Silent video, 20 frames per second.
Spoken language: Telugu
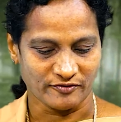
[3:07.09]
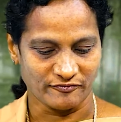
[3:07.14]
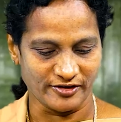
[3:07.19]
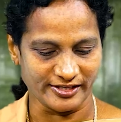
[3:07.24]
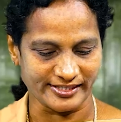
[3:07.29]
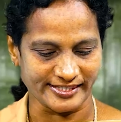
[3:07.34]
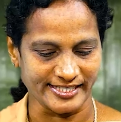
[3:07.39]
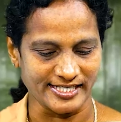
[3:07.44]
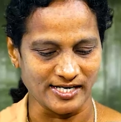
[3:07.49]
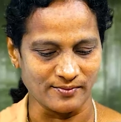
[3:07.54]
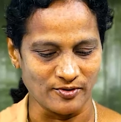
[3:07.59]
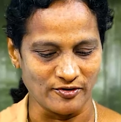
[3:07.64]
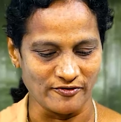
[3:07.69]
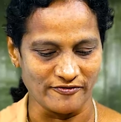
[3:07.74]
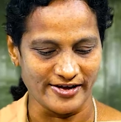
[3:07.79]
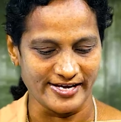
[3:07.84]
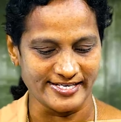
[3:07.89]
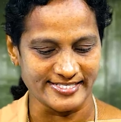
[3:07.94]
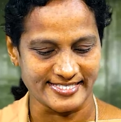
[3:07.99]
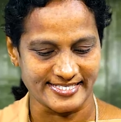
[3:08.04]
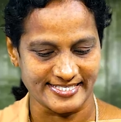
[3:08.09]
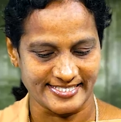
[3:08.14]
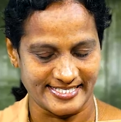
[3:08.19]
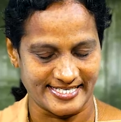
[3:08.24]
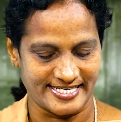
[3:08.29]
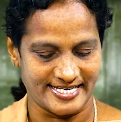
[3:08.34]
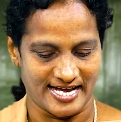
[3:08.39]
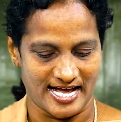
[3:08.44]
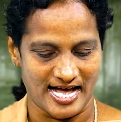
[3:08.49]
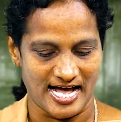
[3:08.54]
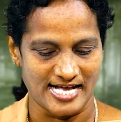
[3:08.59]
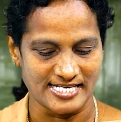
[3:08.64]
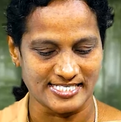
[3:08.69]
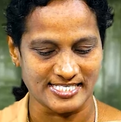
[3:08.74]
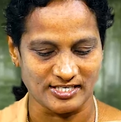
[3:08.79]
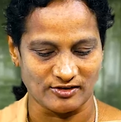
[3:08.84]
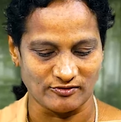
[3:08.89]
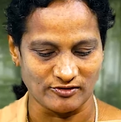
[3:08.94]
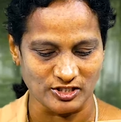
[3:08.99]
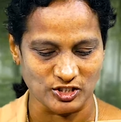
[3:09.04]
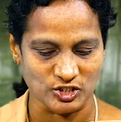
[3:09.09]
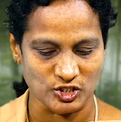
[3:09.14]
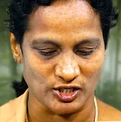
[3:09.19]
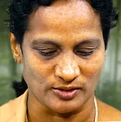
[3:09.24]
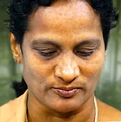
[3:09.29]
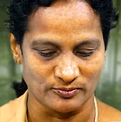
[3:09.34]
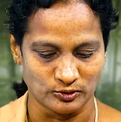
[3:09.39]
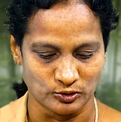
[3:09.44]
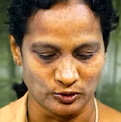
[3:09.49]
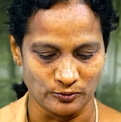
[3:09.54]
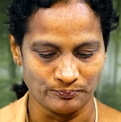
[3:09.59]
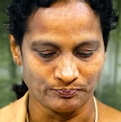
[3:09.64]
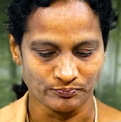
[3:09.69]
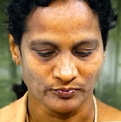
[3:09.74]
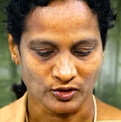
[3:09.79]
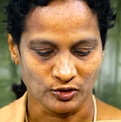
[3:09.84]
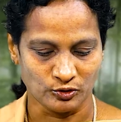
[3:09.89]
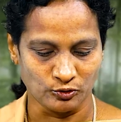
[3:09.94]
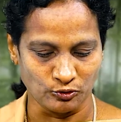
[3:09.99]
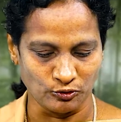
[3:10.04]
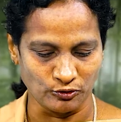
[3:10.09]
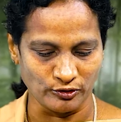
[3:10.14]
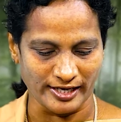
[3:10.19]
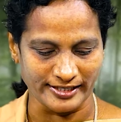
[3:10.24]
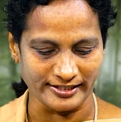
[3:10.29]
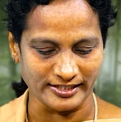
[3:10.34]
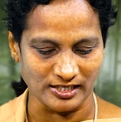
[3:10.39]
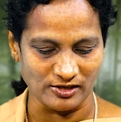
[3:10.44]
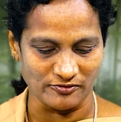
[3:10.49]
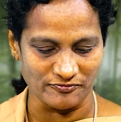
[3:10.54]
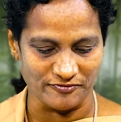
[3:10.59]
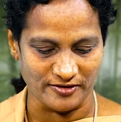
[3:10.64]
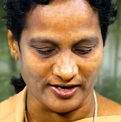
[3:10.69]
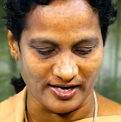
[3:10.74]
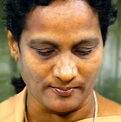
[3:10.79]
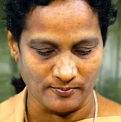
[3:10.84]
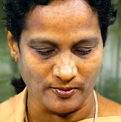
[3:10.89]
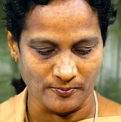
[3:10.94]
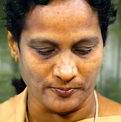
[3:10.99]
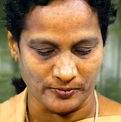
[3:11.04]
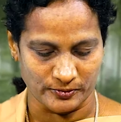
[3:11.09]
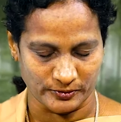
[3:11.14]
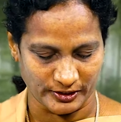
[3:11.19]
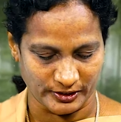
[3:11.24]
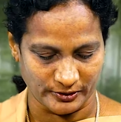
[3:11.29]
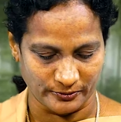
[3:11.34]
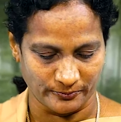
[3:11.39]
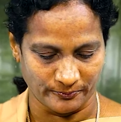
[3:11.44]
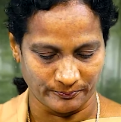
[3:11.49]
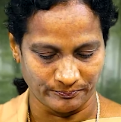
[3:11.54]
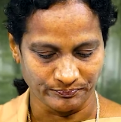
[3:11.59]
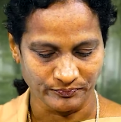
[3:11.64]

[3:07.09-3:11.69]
విత్తనము వేసి ఆ సంవత్సరము నూరంతల ఫలము పొందెను